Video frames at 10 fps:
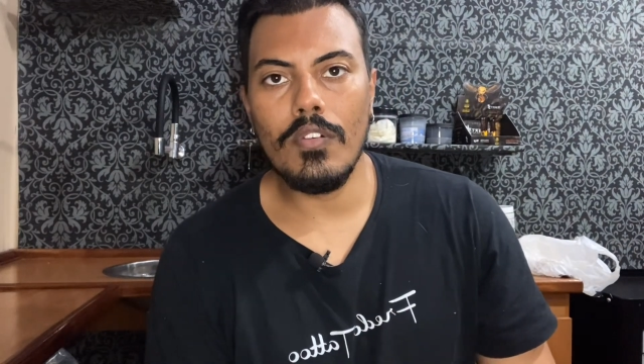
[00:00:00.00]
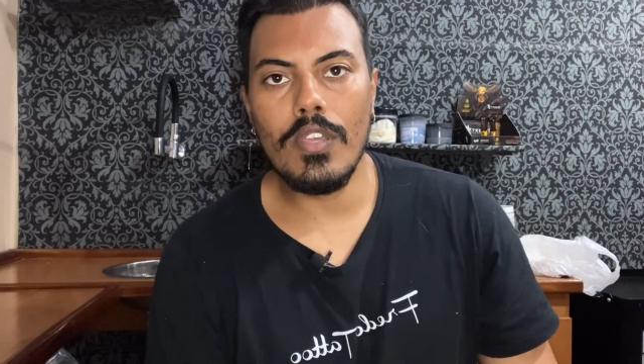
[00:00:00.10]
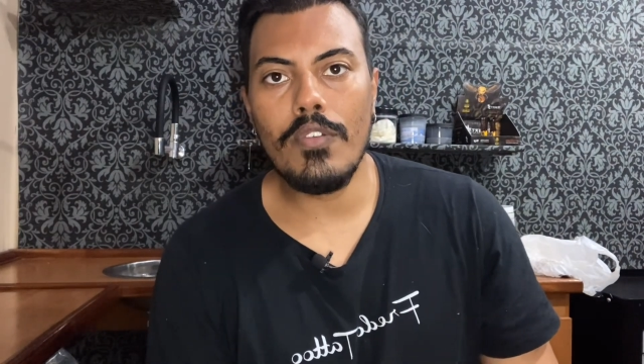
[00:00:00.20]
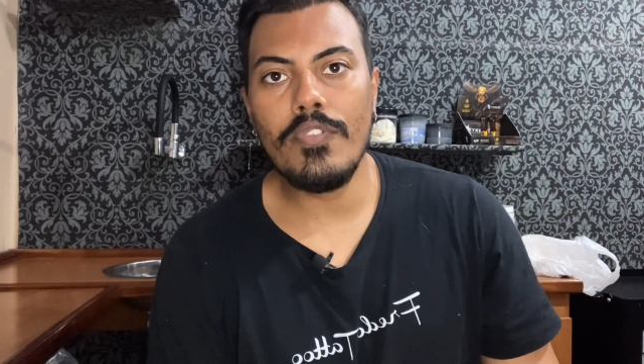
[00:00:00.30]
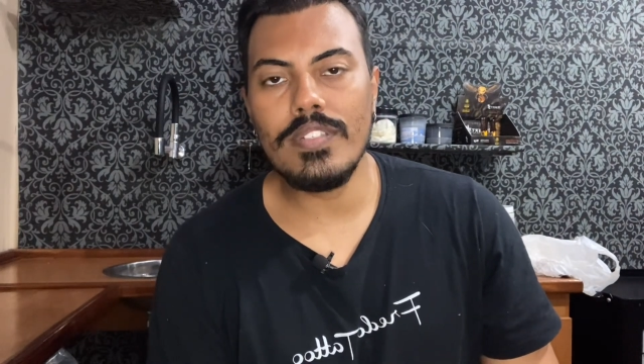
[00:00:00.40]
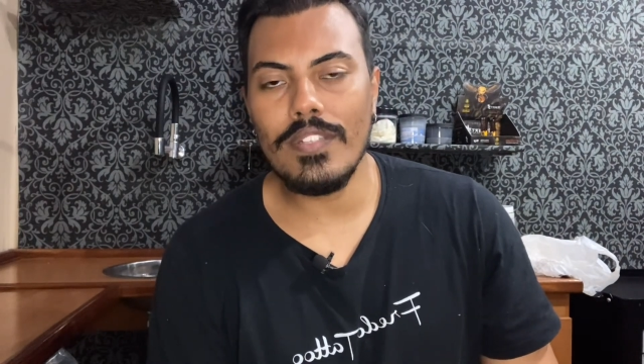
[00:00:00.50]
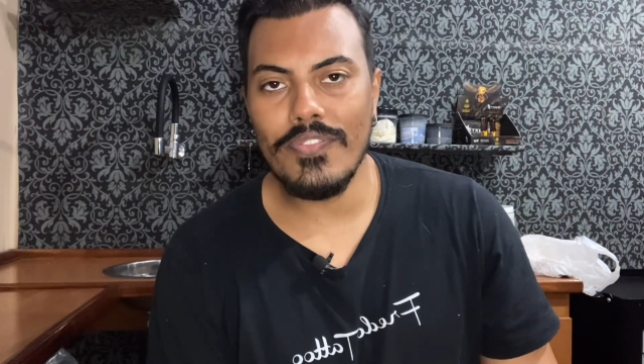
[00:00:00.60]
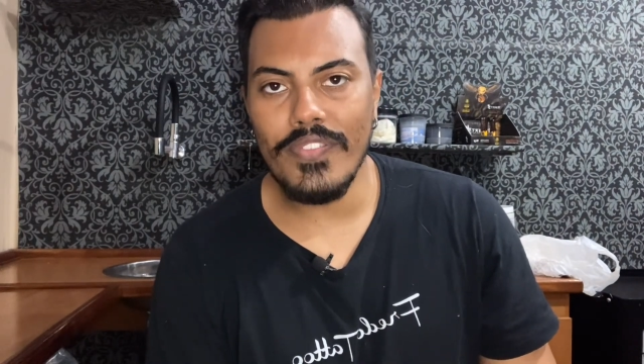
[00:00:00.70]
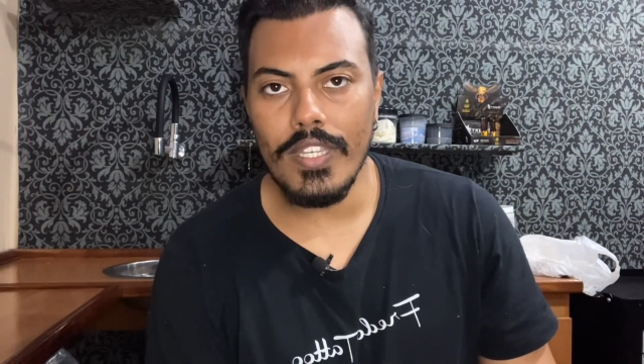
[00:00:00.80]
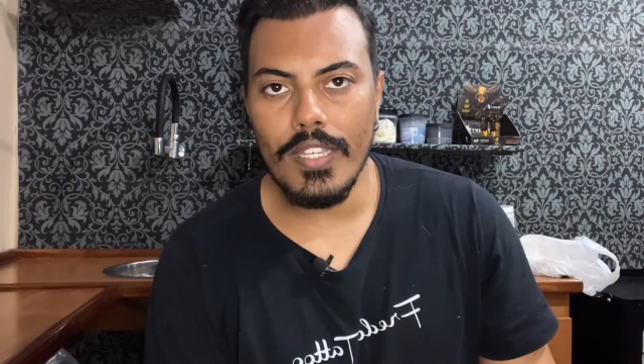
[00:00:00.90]
O que, que você
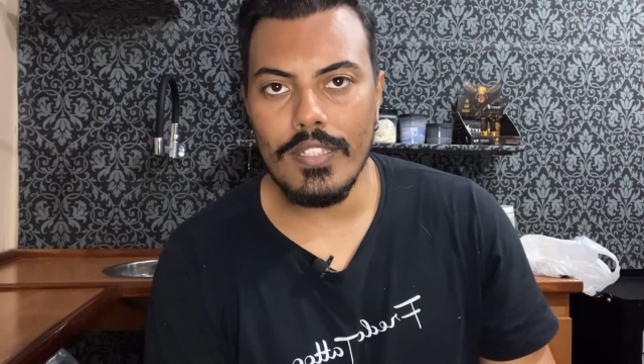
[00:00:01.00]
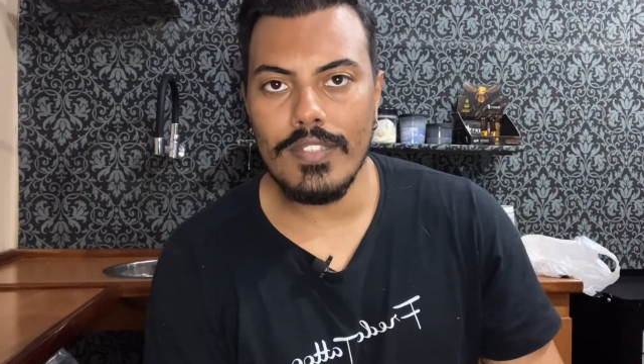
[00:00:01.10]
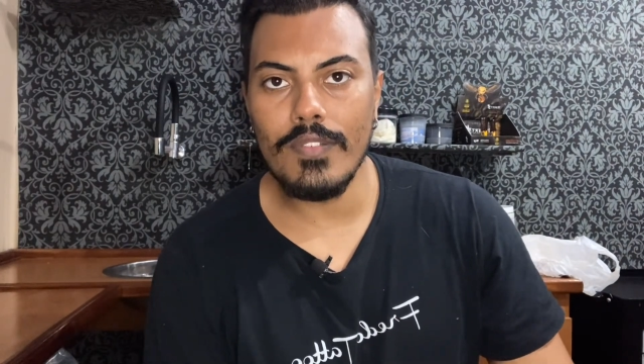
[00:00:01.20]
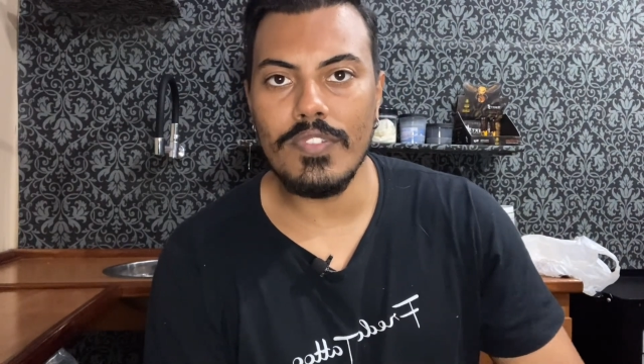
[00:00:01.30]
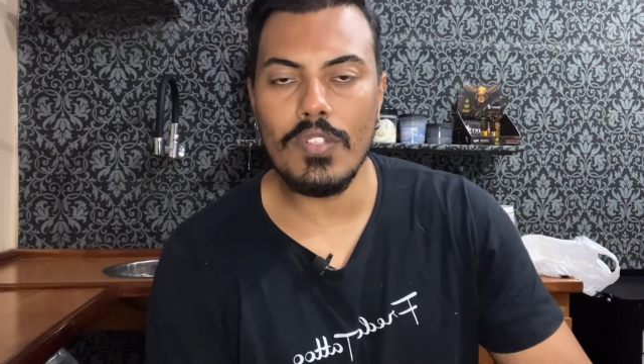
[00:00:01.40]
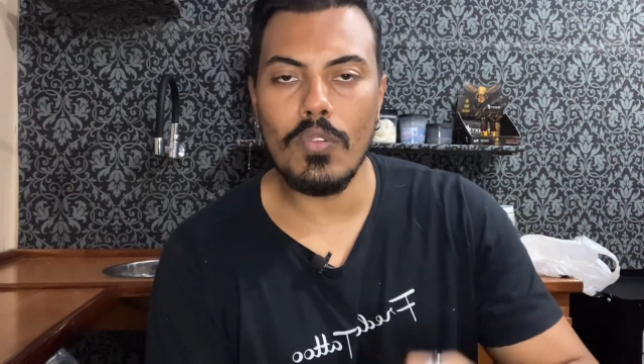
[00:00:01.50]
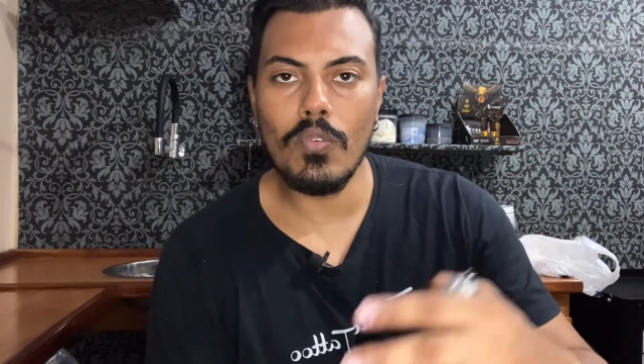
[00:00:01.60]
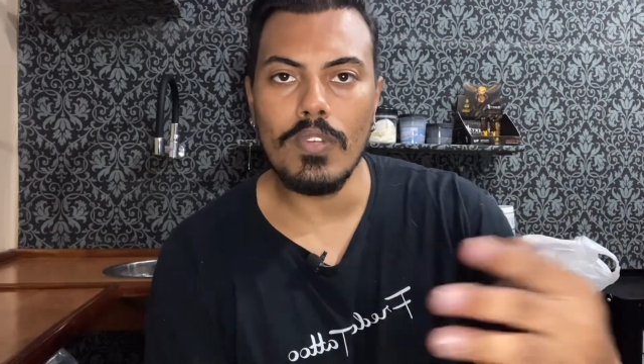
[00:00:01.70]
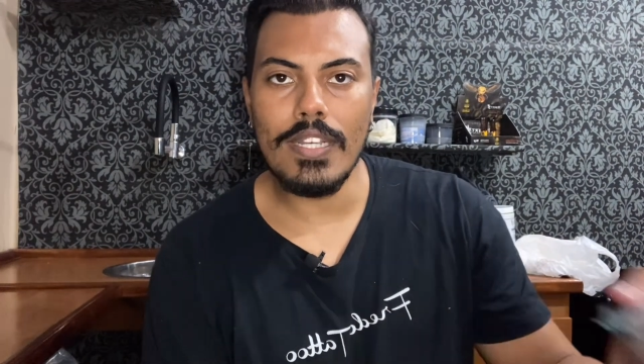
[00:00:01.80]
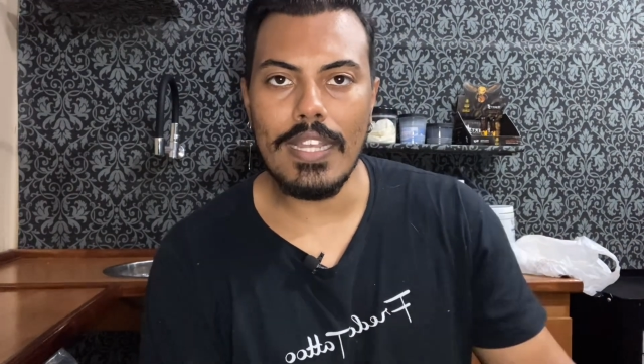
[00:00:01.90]
fez, se você
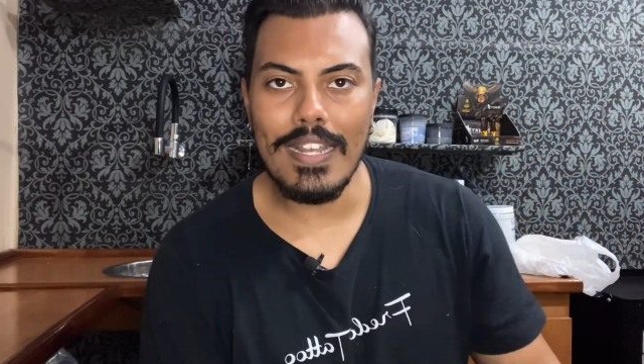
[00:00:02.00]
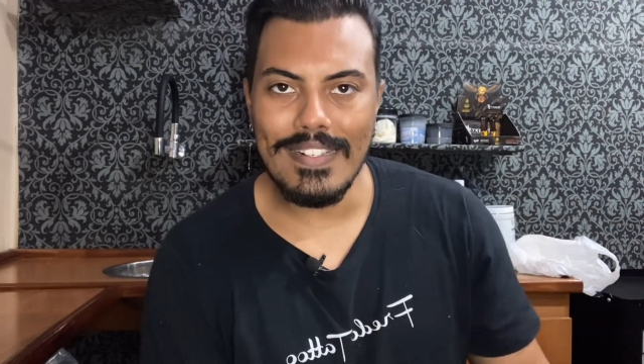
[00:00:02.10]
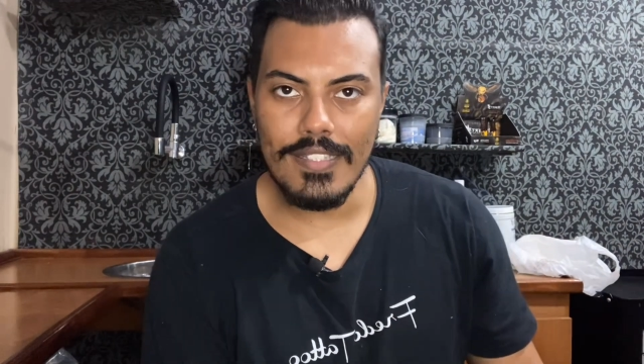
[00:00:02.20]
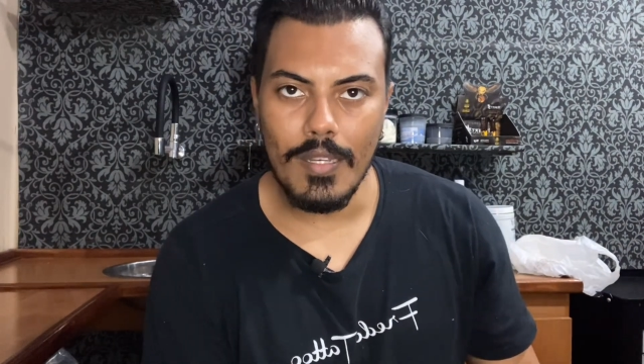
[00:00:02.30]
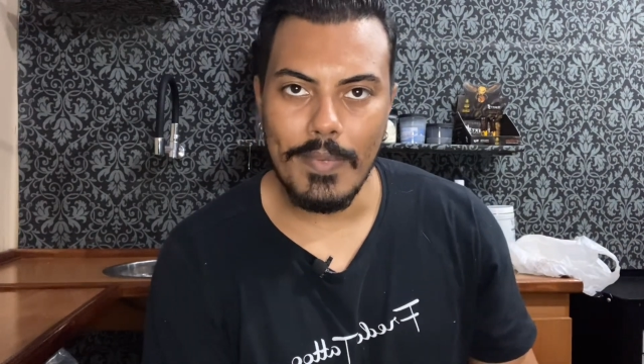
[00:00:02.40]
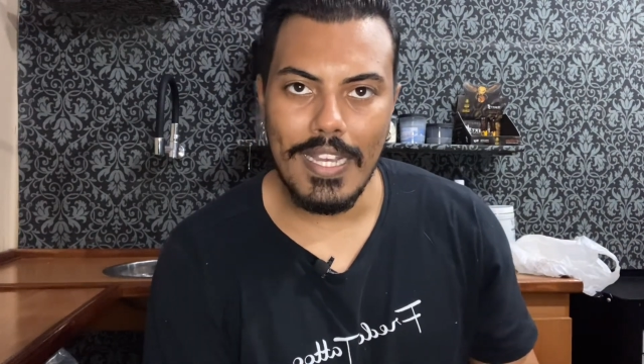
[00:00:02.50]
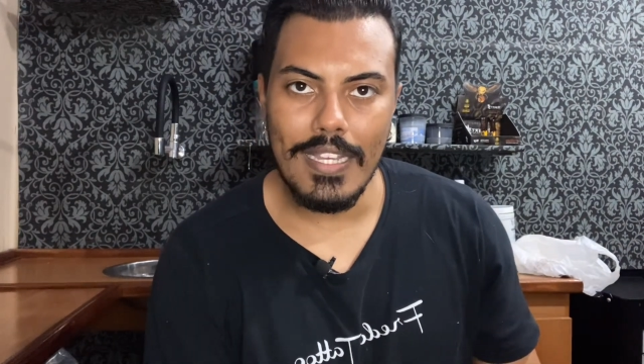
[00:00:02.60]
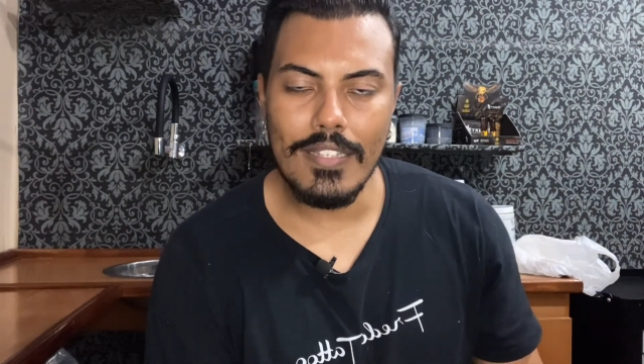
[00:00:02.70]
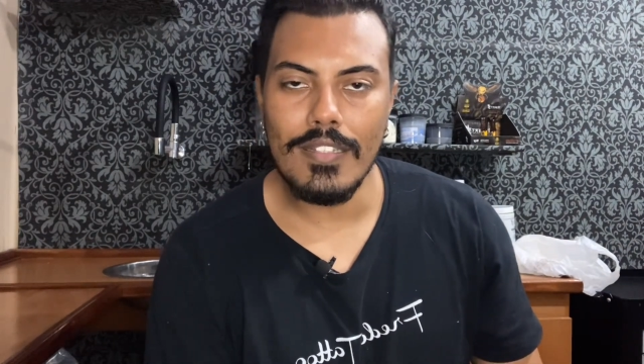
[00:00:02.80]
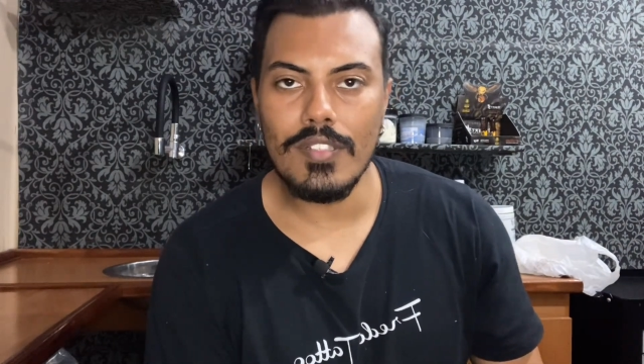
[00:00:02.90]
colocou outra carcaça na máquina,